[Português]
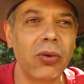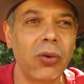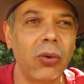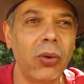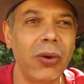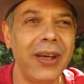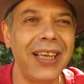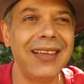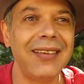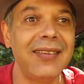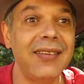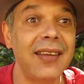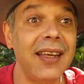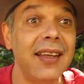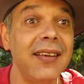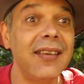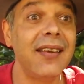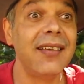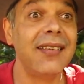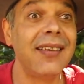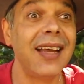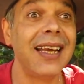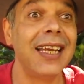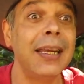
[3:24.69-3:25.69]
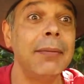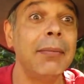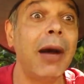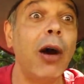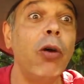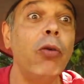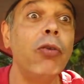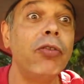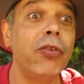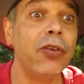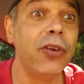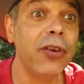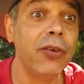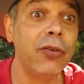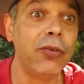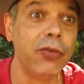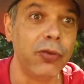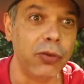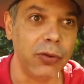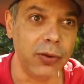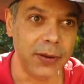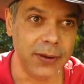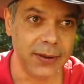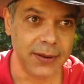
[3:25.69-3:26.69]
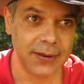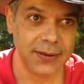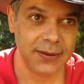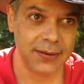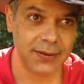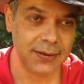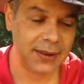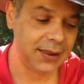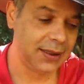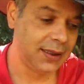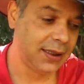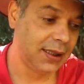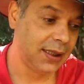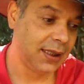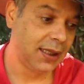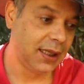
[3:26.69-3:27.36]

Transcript: conhecesse esse animal vivo. Né?